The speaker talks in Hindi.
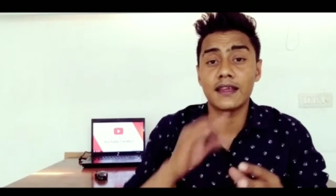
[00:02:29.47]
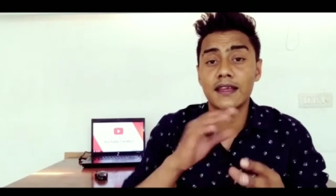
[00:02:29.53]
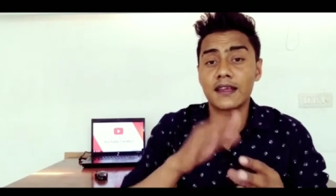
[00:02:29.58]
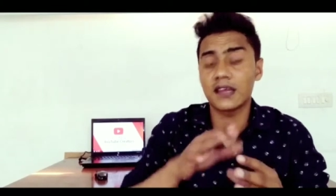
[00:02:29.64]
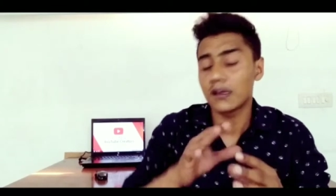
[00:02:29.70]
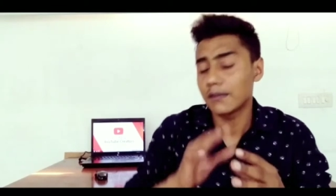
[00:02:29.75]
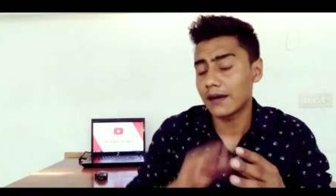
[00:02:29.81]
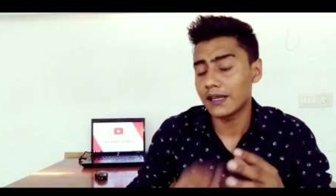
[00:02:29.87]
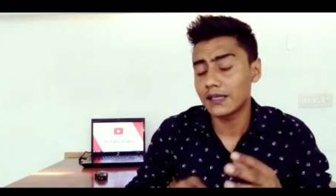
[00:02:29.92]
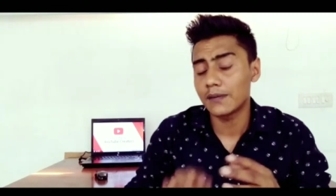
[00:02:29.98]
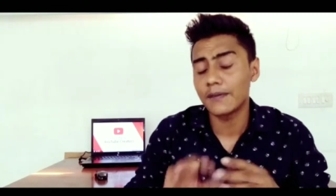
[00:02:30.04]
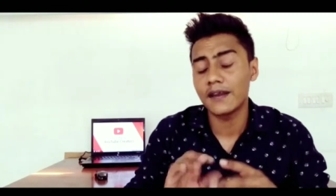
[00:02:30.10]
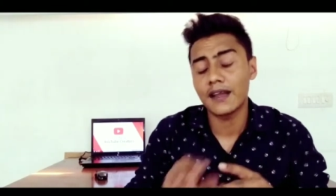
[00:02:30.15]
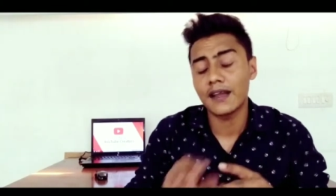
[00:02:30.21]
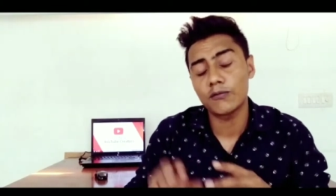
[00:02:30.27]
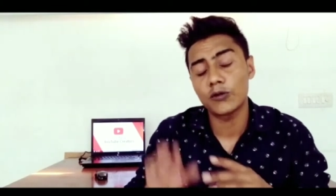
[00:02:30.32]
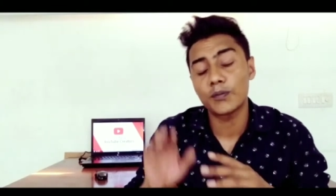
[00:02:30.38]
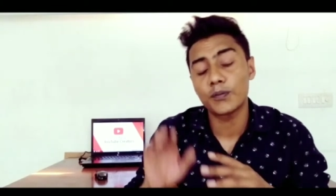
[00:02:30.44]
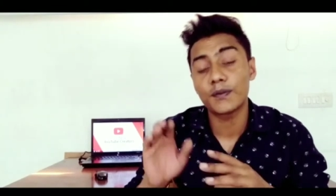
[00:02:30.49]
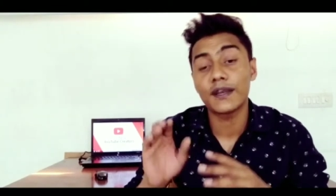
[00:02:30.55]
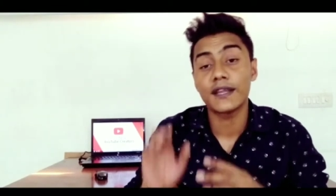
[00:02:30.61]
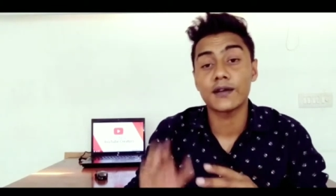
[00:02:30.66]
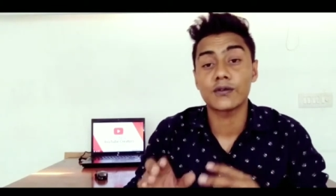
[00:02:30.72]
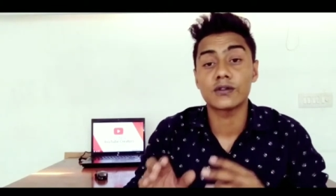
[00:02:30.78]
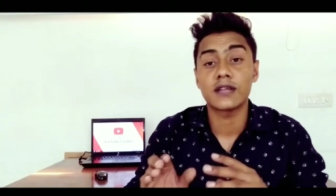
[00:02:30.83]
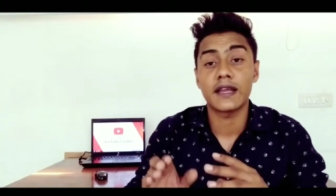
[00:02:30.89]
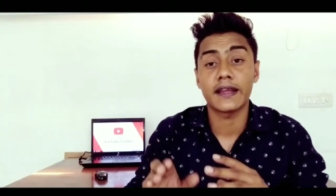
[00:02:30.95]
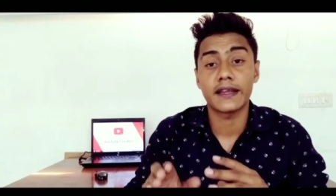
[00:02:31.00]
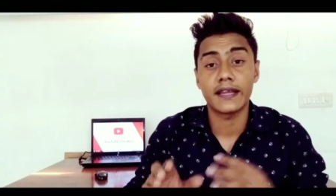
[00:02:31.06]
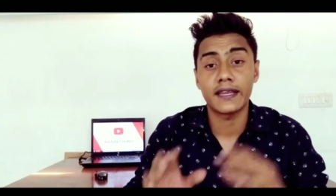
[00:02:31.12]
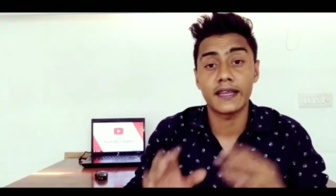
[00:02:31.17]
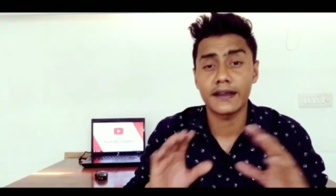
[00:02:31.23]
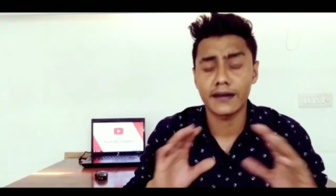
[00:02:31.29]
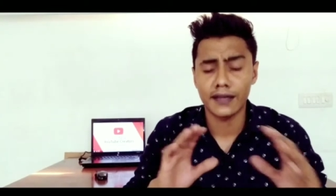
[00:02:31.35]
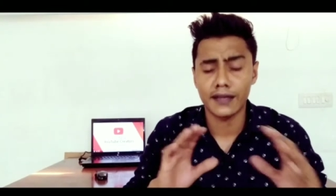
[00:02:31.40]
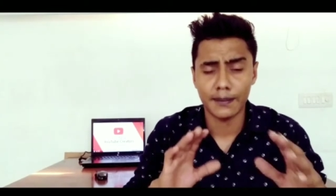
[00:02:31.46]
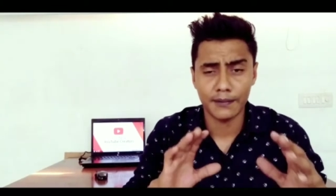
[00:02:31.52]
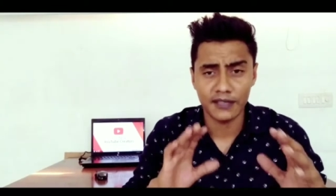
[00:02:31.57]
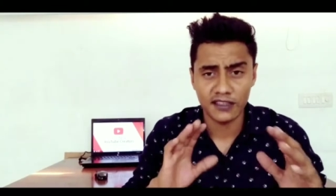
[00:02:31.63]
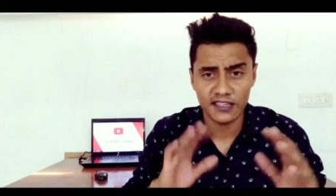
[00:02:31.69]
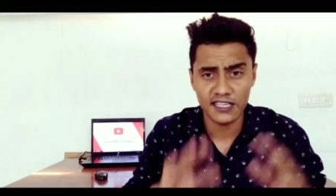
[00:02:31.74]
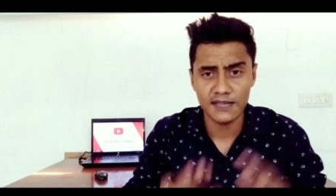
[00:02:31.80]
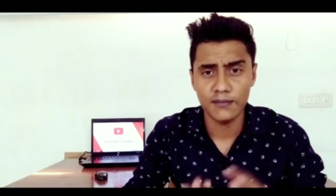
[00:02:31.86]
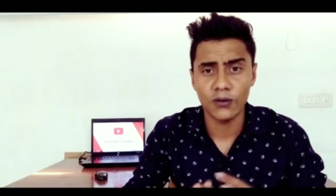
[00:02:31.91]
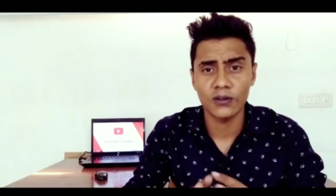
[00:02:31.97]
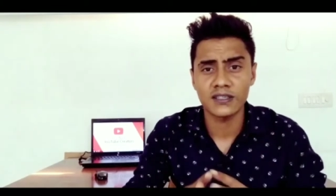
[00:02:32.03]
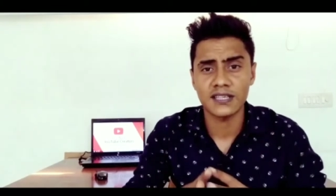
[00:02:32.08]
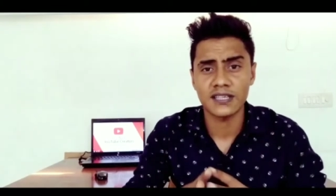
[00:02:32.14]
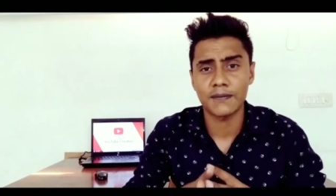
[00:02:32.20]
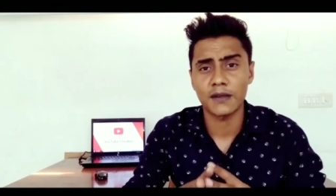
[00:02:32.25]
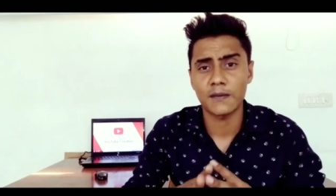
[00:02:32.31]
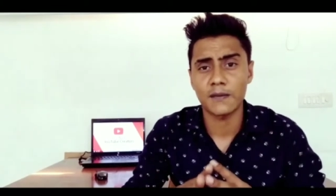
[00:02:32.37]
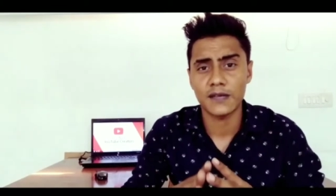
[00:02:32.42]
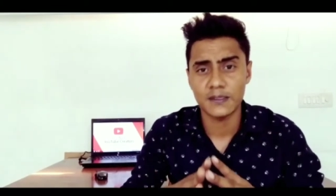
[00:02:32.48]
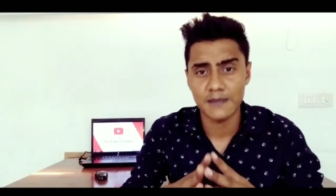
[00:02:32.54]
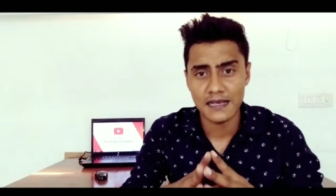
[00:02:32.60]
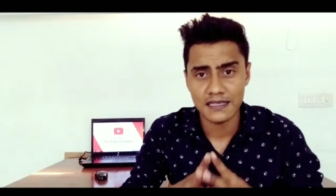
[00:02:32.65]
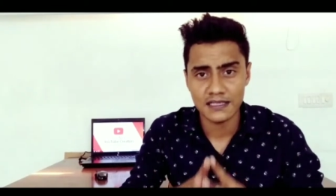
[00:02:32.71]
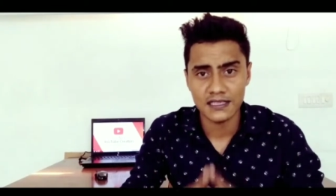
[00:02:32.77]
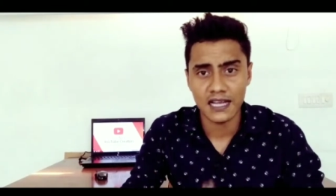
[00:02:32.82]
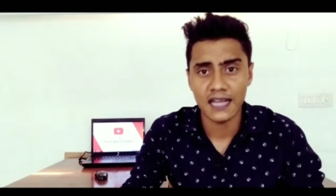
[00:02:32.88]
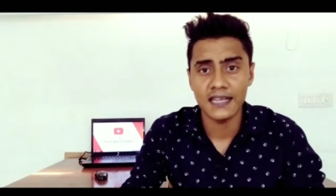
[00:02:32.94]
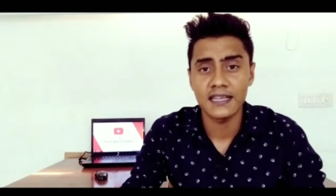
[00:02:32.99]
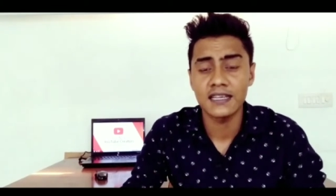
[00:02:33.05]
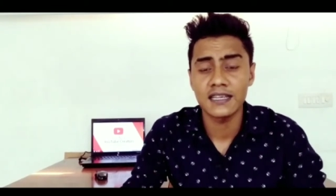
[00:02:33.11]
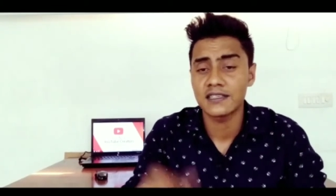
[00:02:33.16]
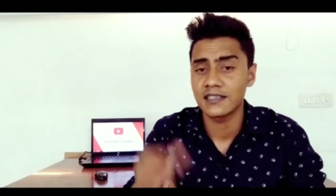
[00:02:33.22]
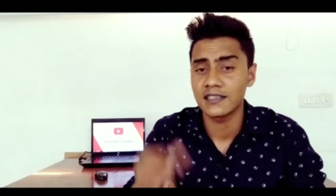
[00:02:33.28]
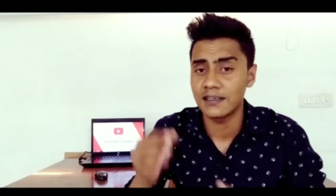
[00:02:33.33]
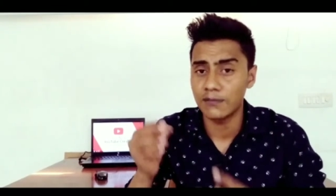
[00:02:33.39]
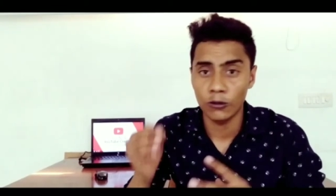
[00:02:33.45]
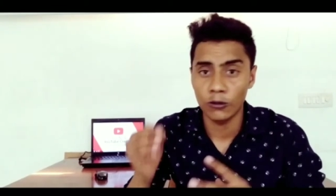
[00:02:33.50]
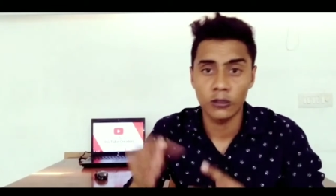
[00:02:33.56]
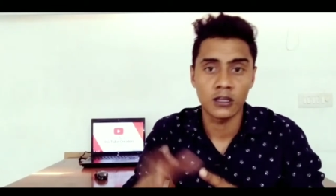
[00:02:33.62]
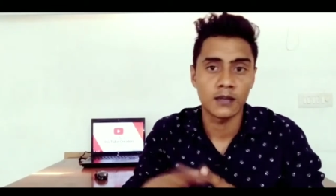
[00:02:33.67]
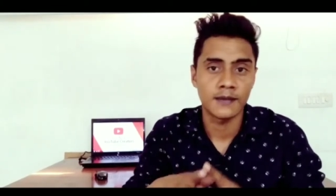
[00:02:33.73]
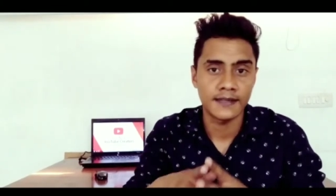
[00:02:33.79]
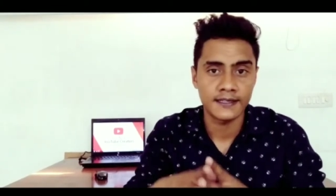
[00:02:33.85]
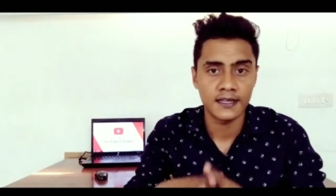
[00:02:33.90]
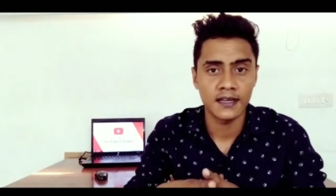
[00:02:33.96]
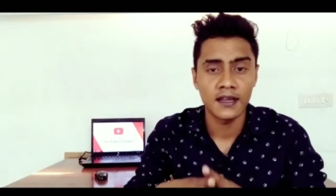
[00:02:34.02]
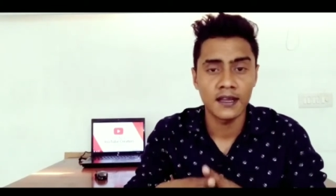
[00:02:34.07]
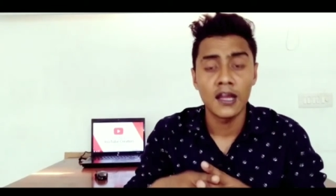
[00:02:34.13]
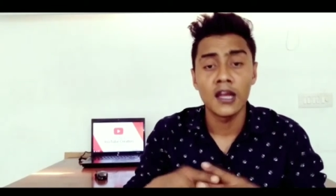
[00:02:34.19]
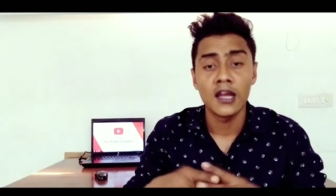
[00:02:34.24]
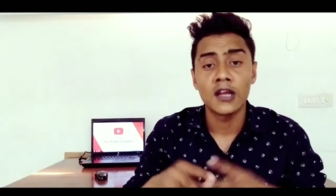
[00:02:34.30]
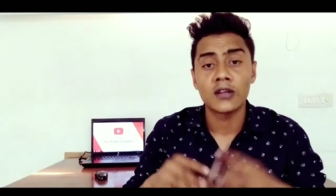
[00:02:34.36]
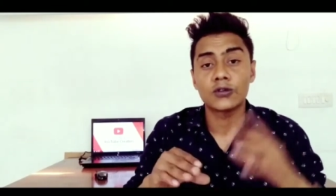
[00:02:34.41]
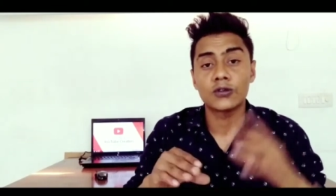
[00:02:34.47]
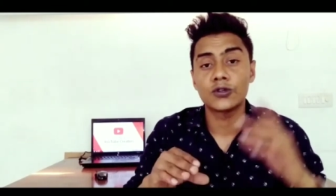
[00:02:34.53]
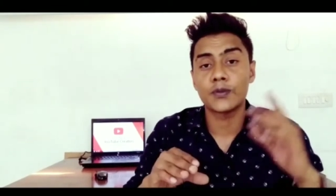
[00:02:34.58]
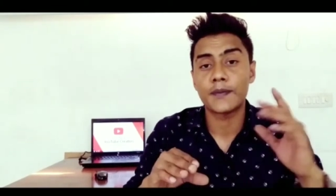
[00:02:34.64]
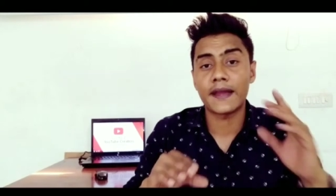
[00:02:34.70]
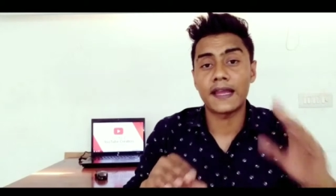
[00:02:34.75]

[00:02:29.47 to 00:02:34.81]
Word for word: एक के बाद अपने आप वो प्ले हो जाएंगे यानी अगर आपके तीन वॉइस आपके पास मैसेज आए हैं किसी ने बोल के भेजा है तो जो